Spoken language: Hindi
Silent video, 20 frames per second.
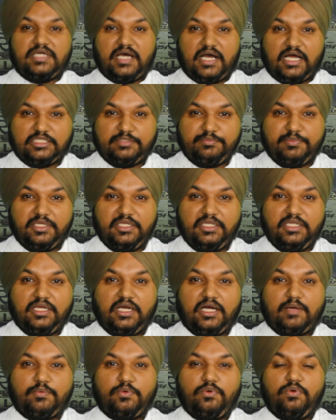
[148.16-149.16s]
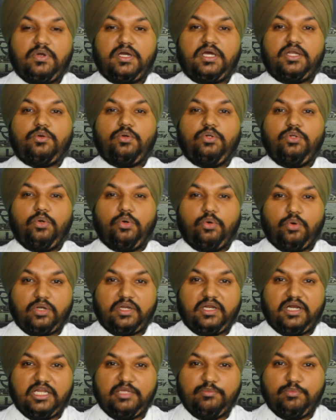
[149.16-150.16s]
साथ में ही आपको अगर कोई और
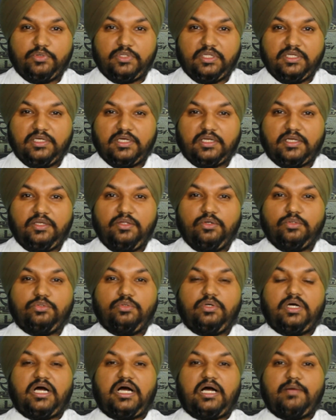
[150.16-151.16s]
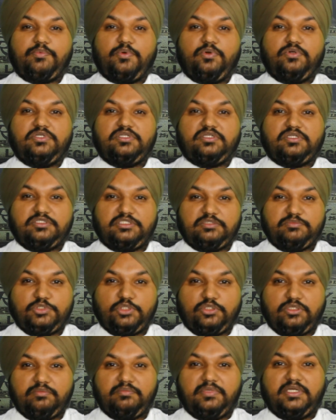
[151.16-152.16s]
गाड़ी बुकिंग करनी हो तो आपको डिस्क्रिप्शन में
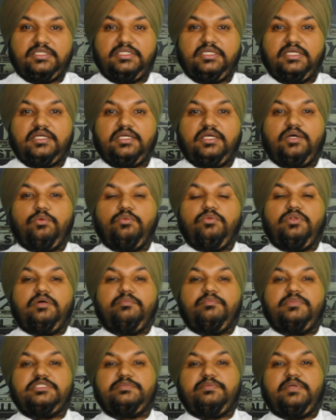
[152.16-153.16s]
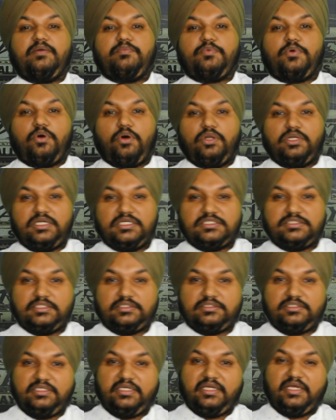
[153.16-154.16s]
जो नंबर दिए गए हैं उन नंबर्स पे आप कॉल कर
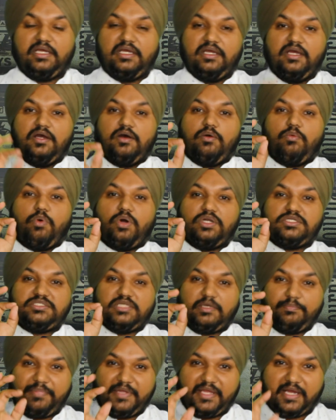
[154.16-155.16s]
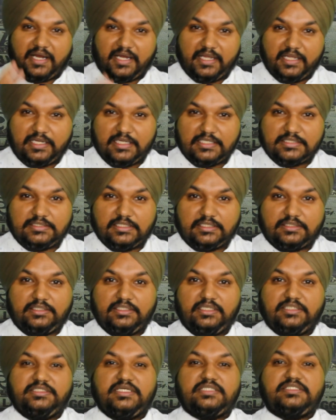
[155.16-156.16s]
सकते हैं व्हाट्सअप पे हाई कर
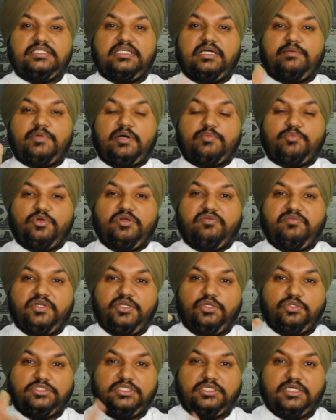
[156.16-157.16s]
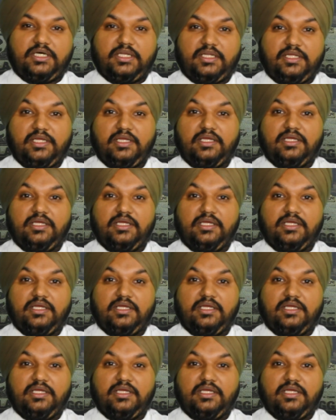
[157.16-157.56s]
सकते हैं जैसे हम आपको एक वीडियो दिखा रहे